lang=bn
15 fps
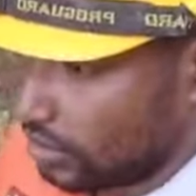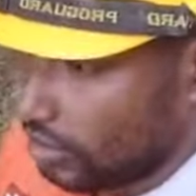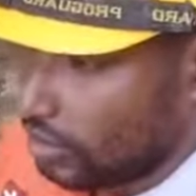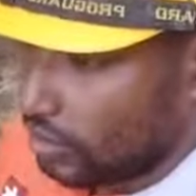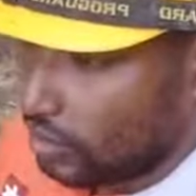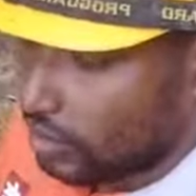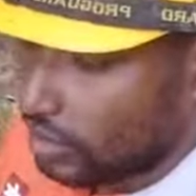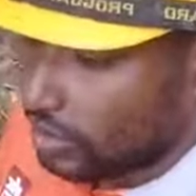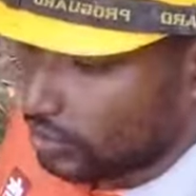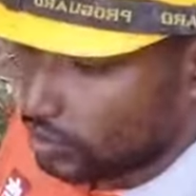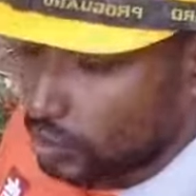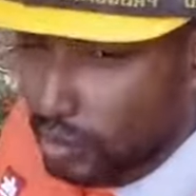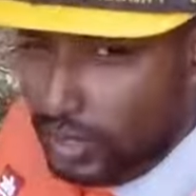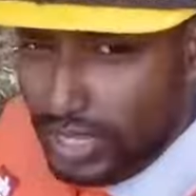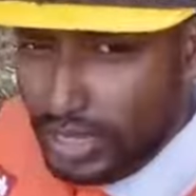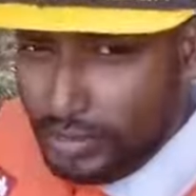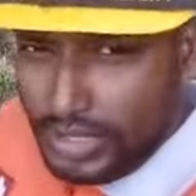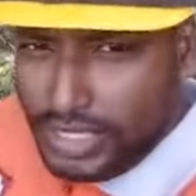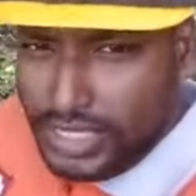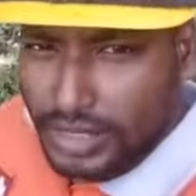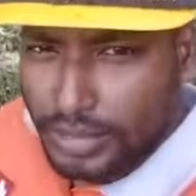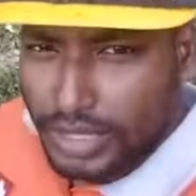হঠাৎ করে আমার
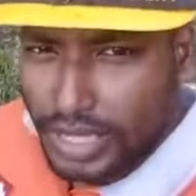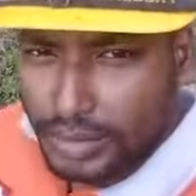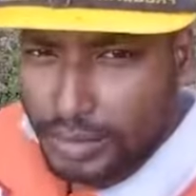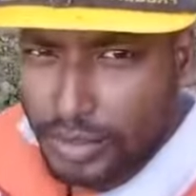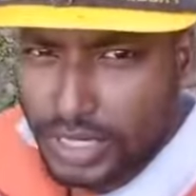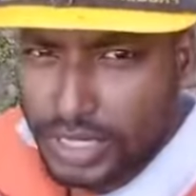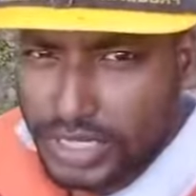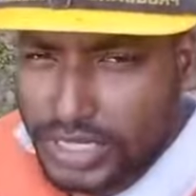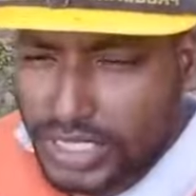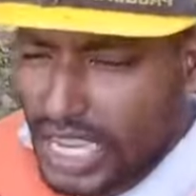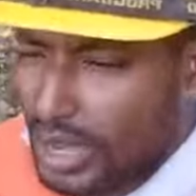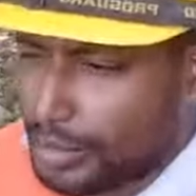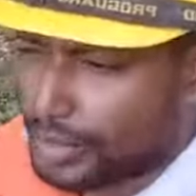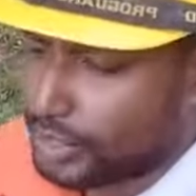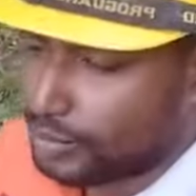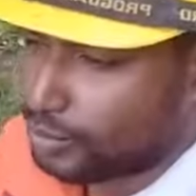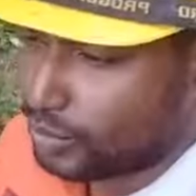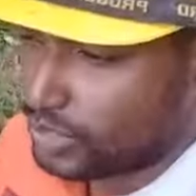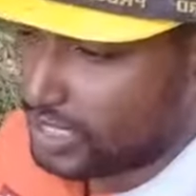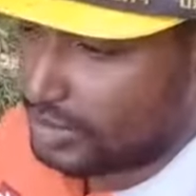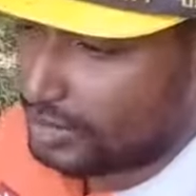সামনে এমন একটা সাপ এসে পড়েছে আমার